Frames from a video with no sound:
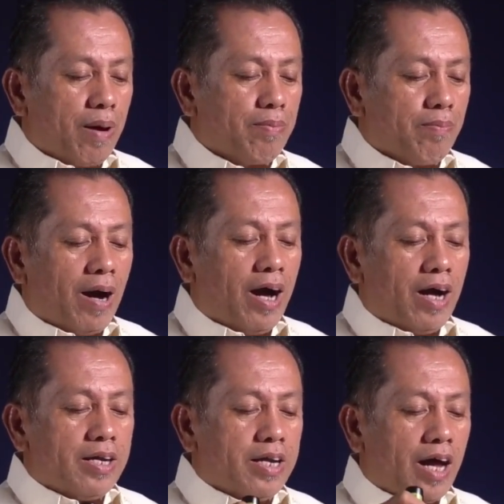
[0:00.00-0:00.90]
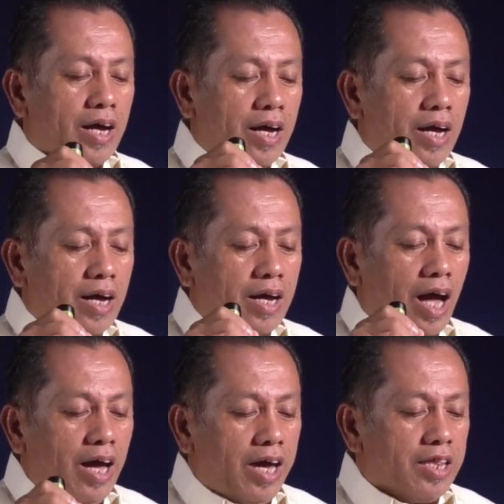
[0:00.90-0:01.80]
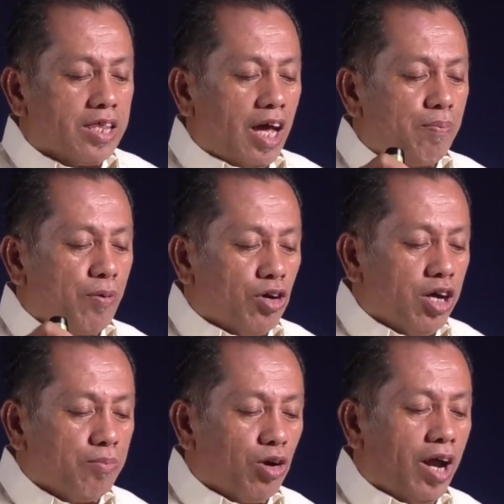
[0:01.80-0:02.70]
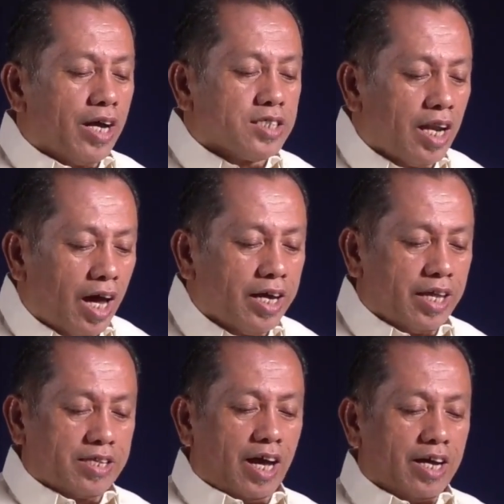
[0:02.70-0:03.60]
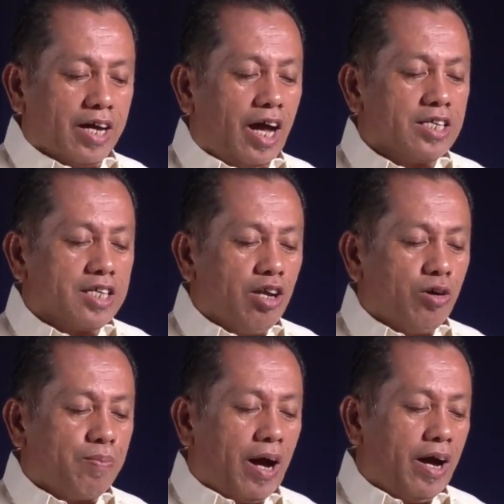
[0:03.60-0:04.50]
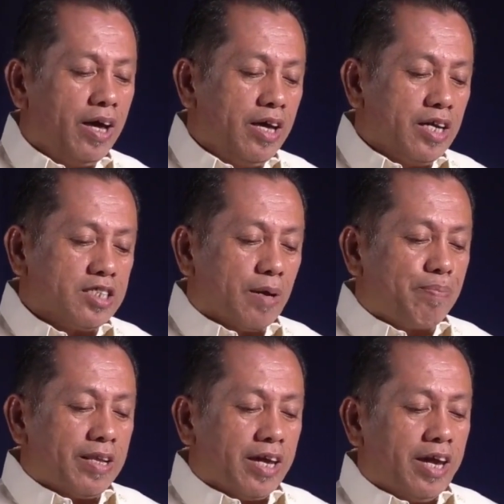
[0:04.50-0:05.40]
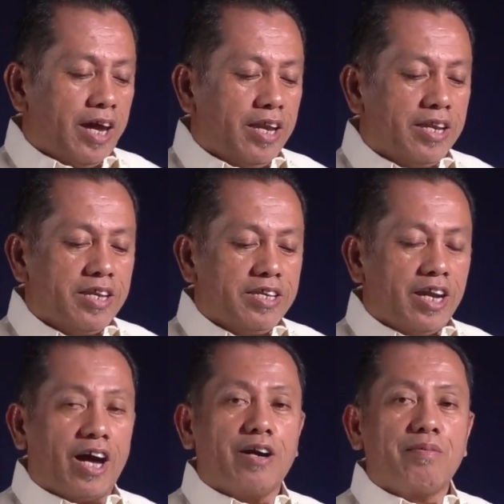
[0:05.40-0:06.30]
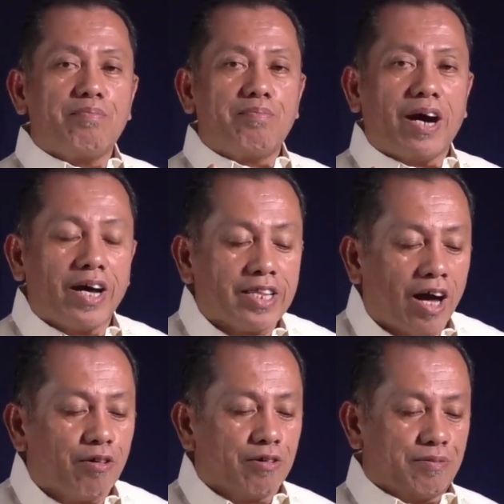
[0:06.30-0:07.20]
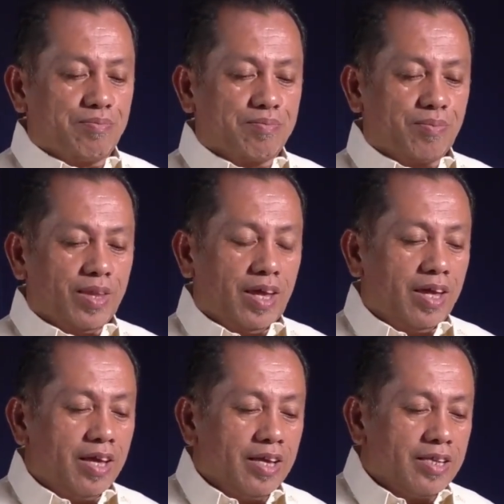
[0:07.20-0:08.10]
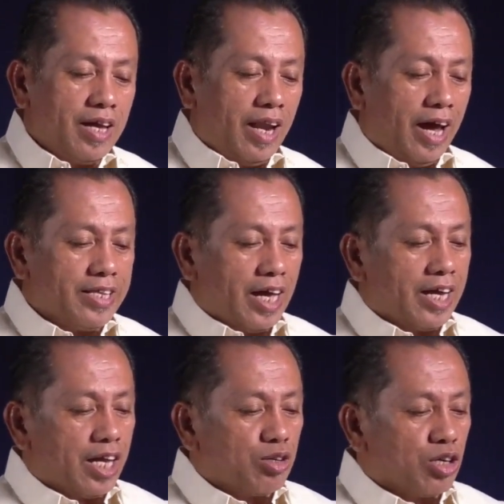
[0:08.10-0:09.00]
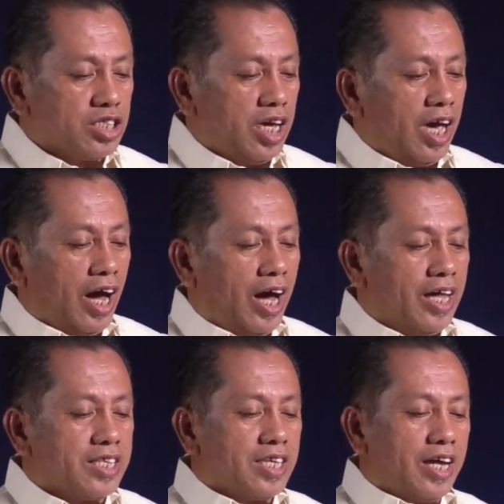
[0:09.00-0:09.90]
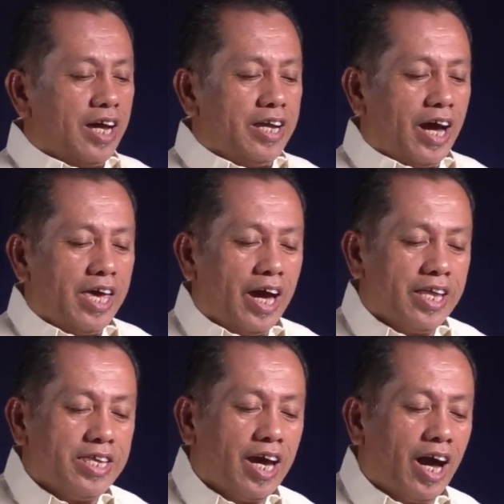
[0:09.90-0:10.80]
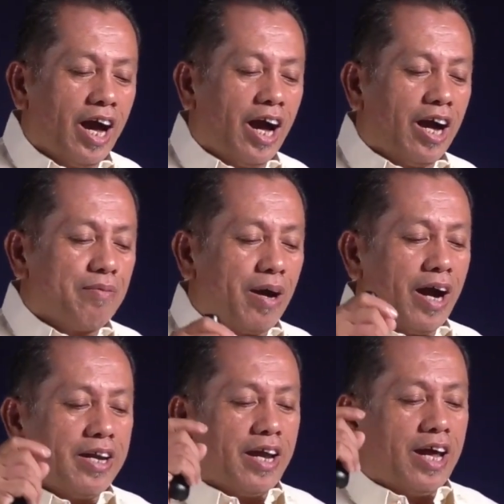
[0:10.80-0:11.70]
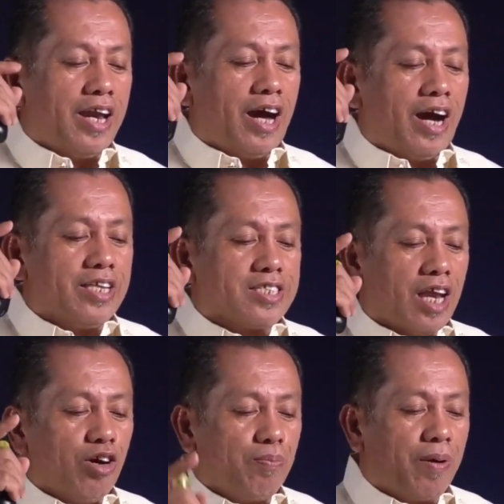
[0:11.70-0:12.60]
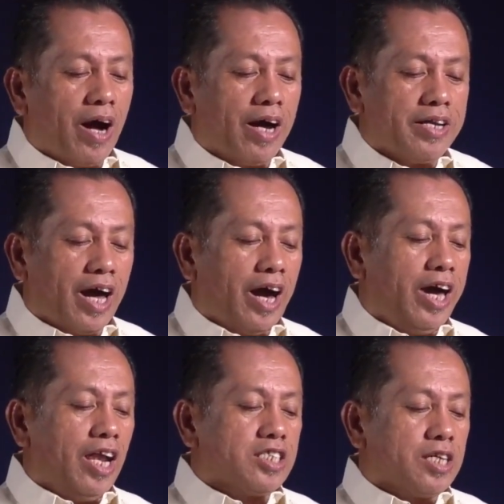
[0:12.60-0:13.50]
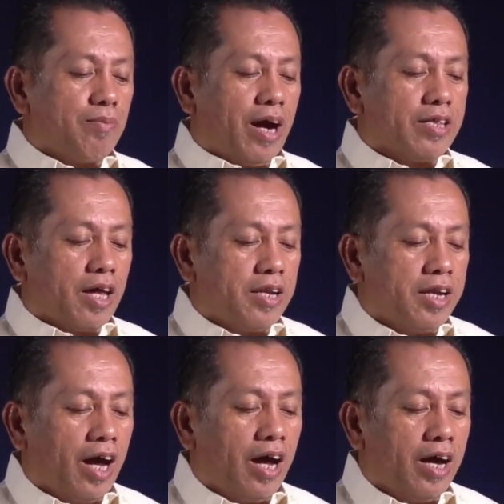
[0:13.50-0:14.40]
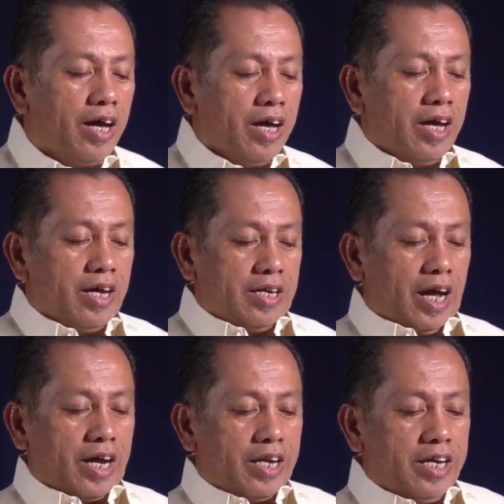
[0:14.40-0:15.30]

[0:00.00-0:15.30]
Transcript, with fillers: pababa ng kahit apoy mula sa langit hanggang sa lupa sa paningin ng mga tao. Talatang 14, at nadadaya niya ang mga nananahan sa lupa dahil sa mga tanda na